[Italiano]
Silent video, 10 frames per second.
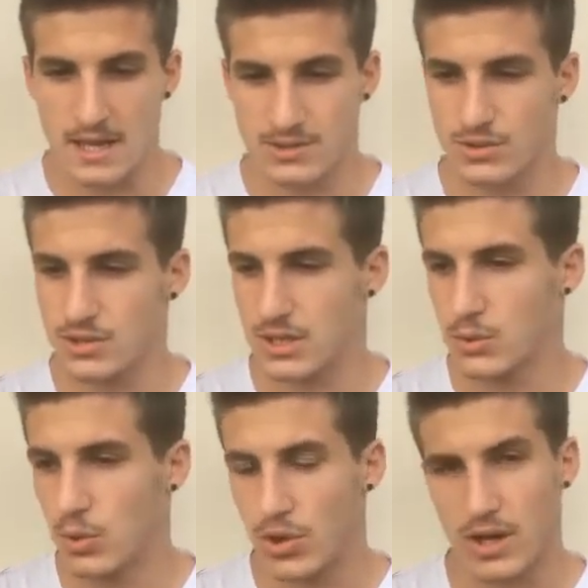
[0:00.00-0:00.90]
sono
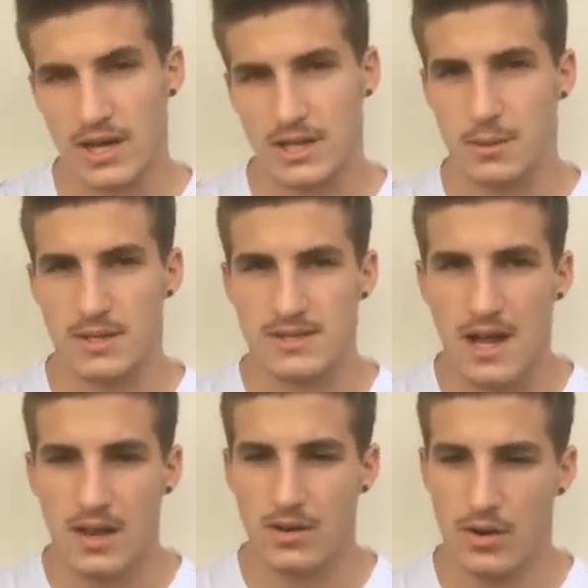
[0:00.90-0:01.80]
sicuro che anche
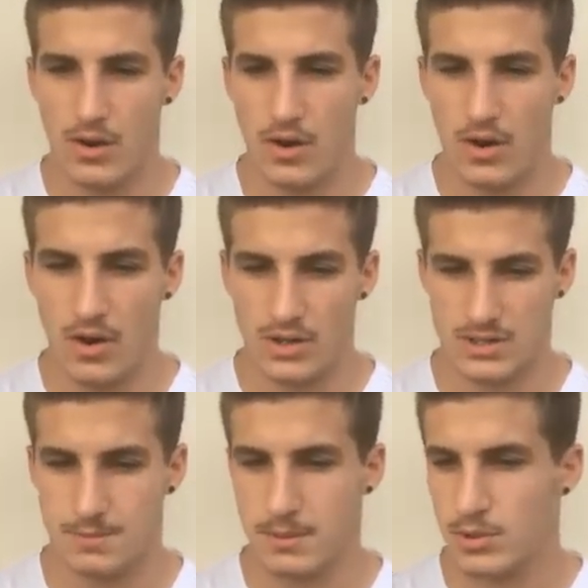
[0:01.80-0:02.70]
quest'anno
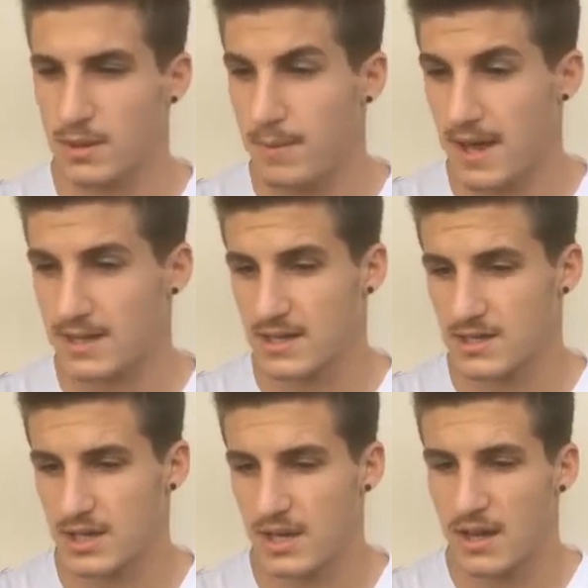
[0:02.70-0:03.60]
sapremo
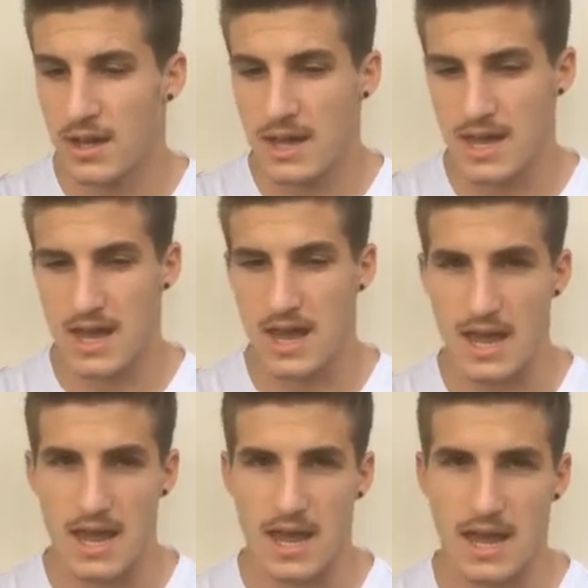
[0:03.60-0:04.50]
ripeterci
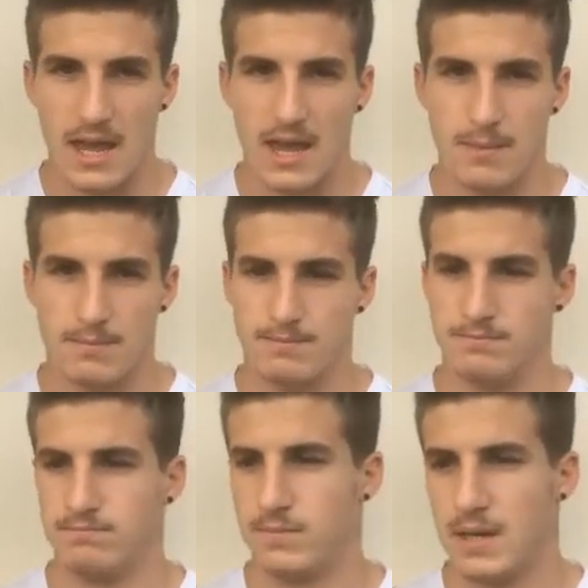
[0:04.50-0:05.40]
e
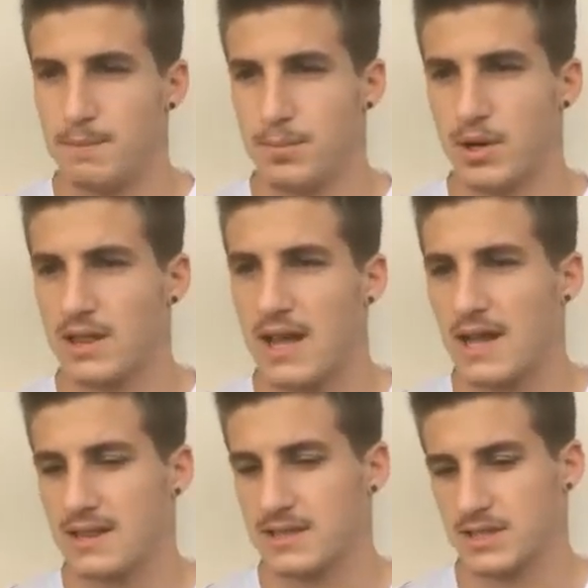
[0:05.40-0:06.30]

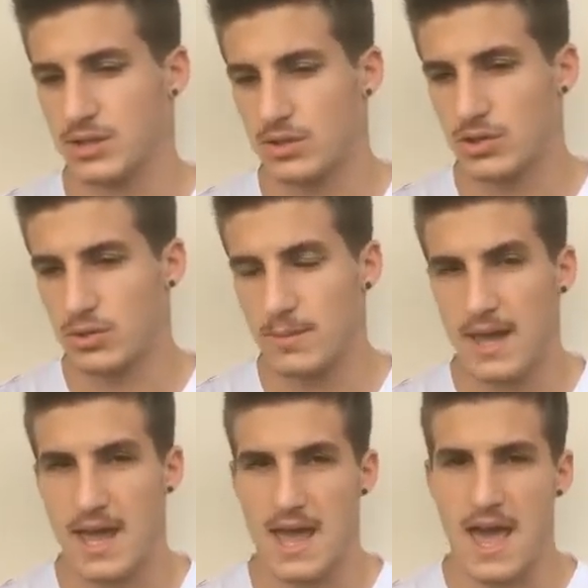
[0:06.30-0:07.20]
L'importante secondo
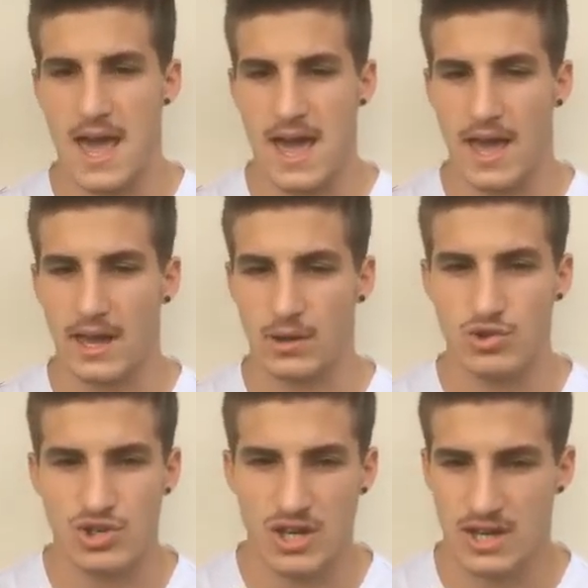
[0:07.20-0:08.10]
me è
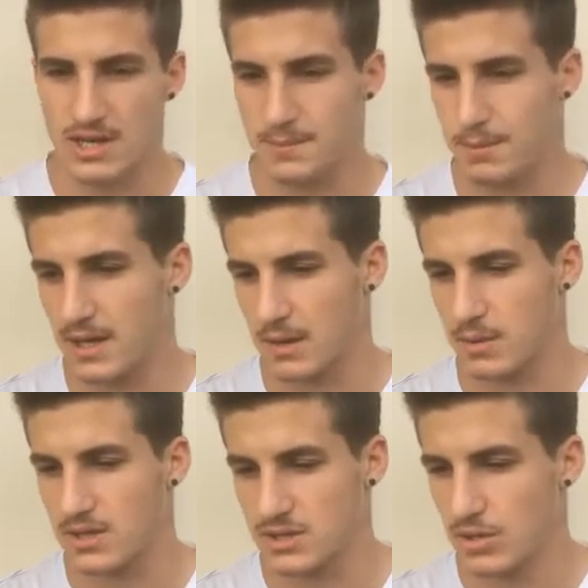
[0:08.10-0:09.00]
riuscire a capire
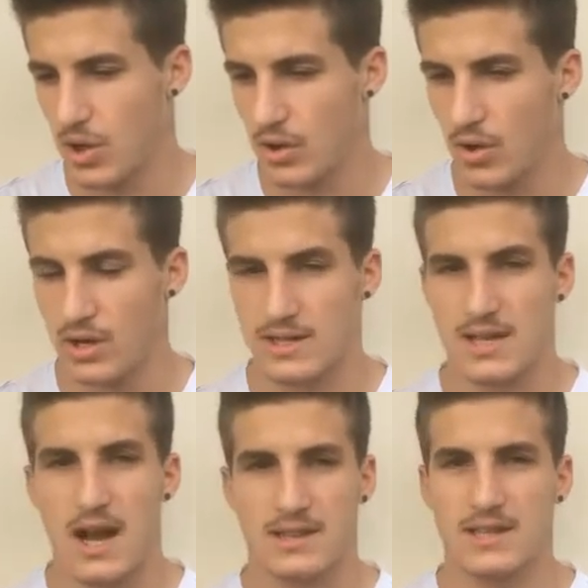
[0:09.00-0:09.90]
quali sono le
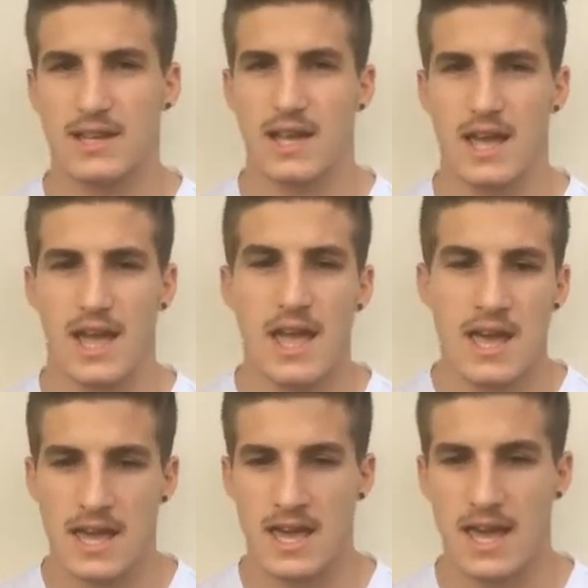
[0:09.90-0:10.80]
tattiche
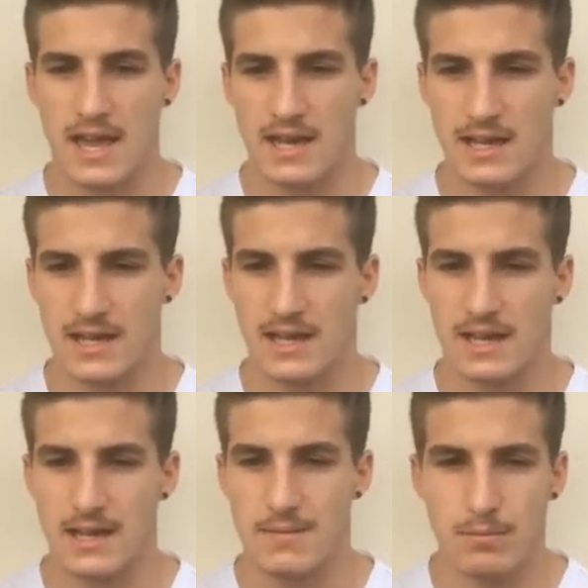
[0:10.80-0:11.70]
e
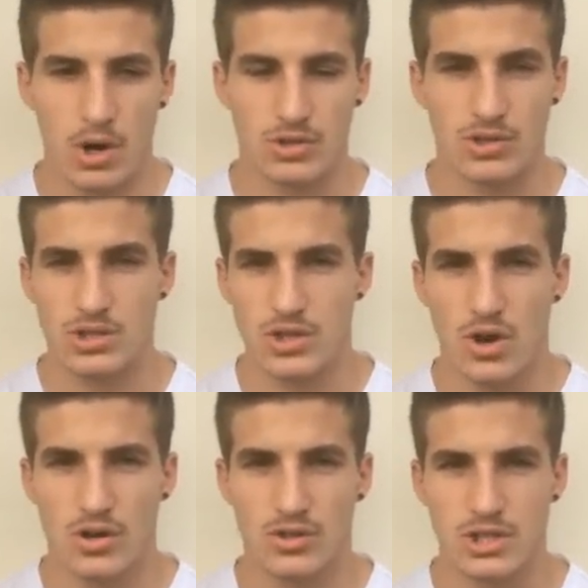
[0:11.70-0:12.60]
il, il modo di,
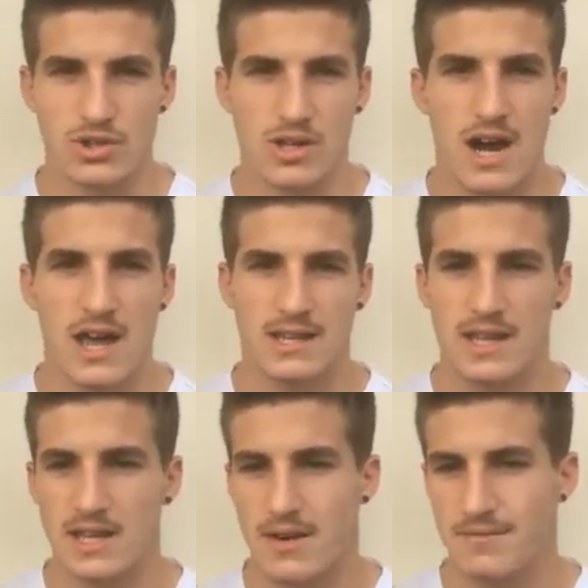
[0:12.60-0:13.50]
gioco, di giocare
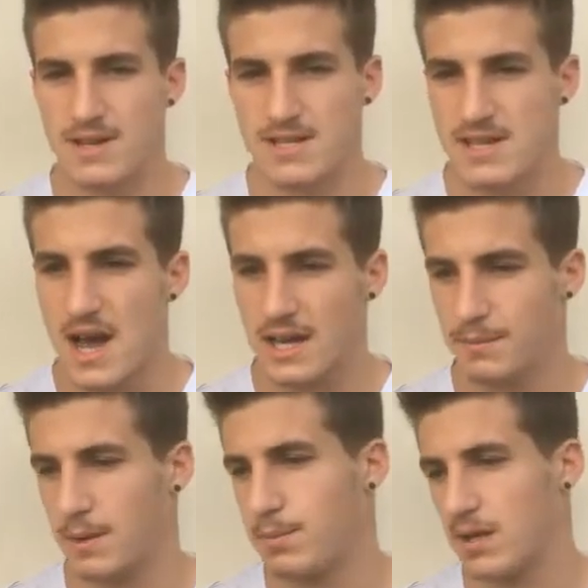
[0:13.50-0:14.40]
degli avversari
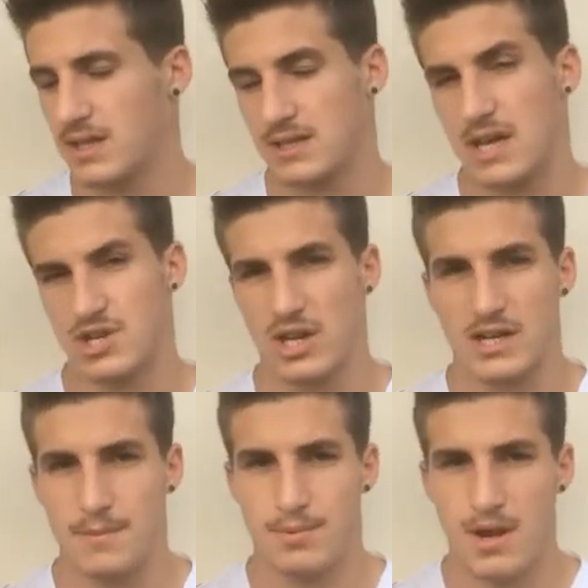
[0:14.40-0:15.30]
per poi adattarci al
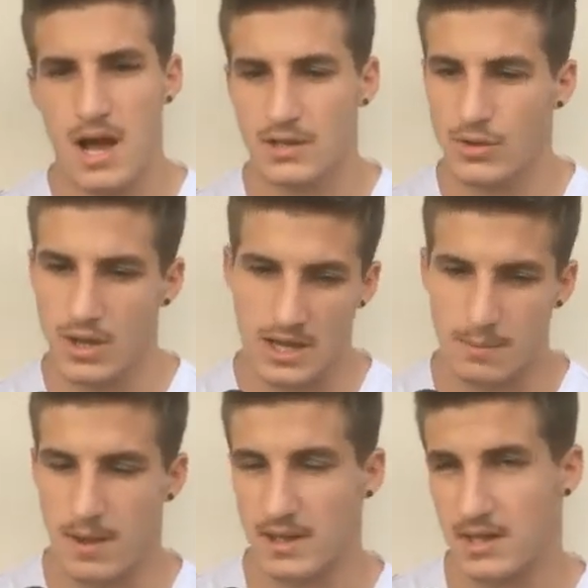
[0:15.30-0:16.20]
campionato e
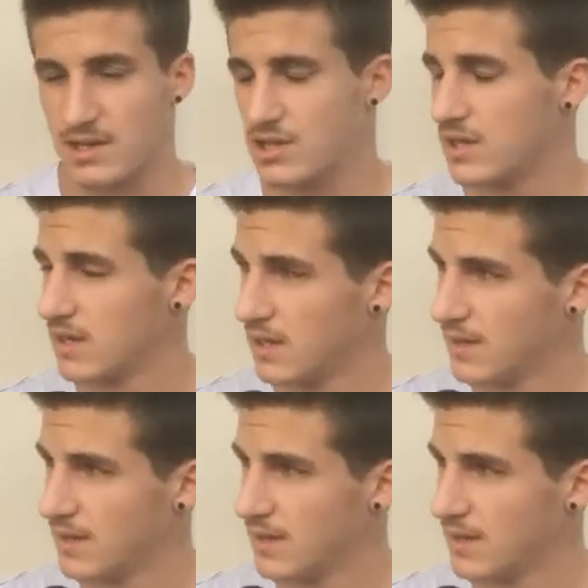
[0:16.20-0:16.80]
ripeterci.